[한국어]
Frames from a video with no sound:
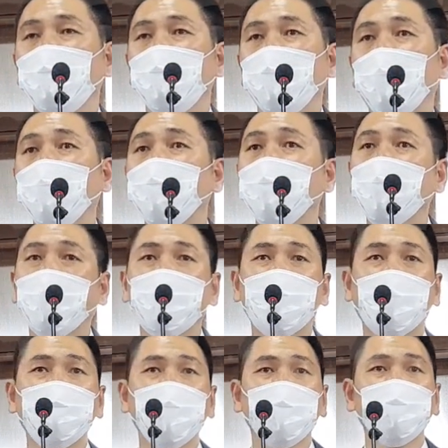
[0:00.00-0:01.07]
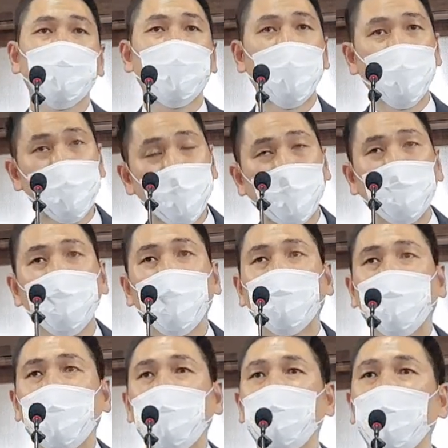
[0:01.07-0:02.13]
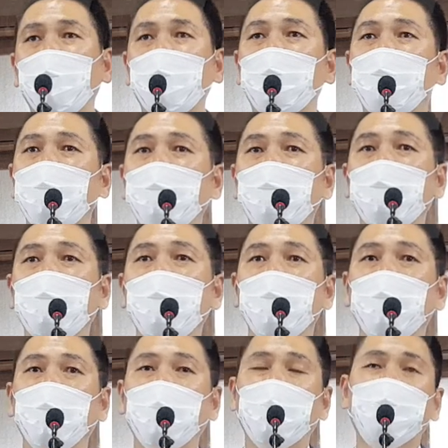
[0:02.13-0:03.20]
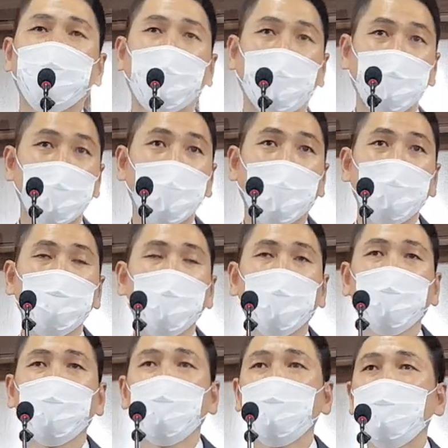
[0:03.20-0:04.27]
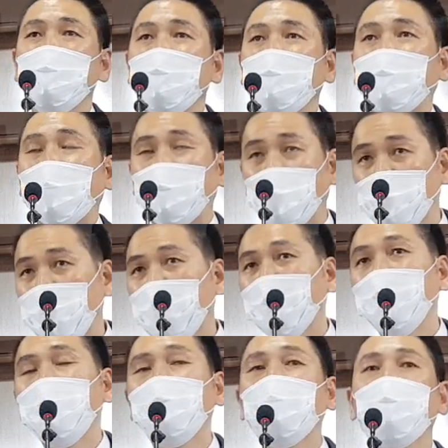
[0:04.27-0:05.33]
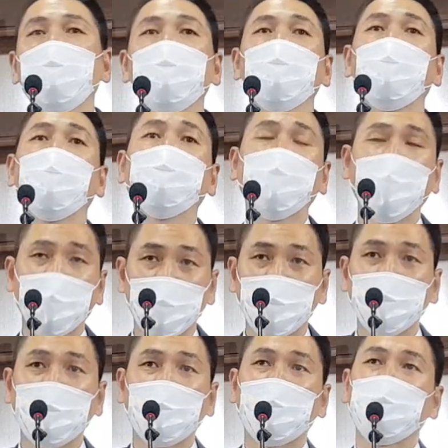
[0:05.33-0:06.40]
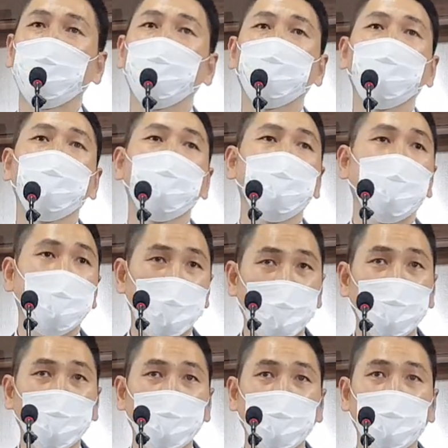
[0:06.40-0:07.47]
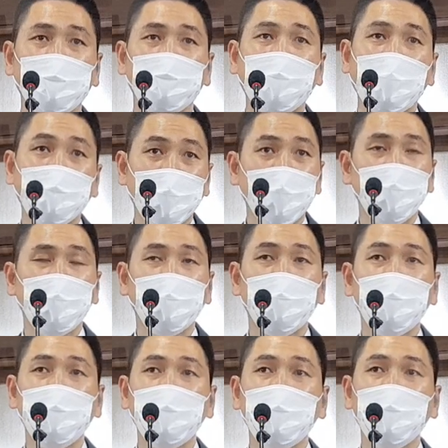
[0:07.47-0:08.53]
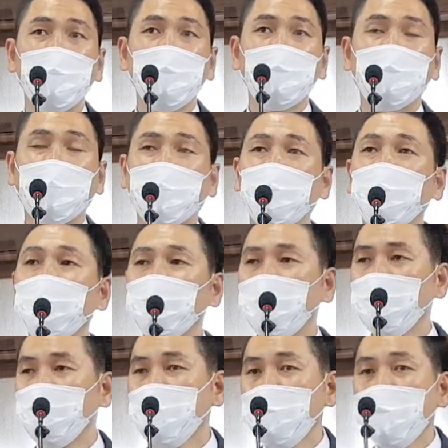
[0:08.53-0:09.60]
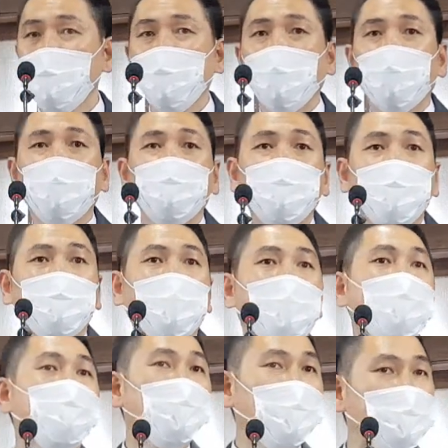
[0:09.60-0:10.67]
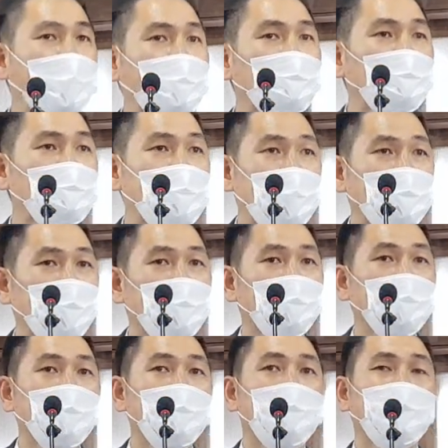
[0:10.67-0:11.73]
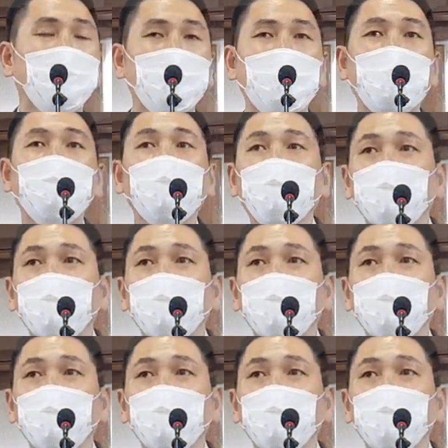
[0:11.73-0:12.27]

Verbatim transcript: 10시간을 하면 3시간을 엎드리고 24시간이면 5시간 이상을 엎드려야 된다는 것을 얘기하는 거예요. 맞아요. 제가 여러분 여러분들 사용만 끝나는 것이 아니에요. 끝나면 또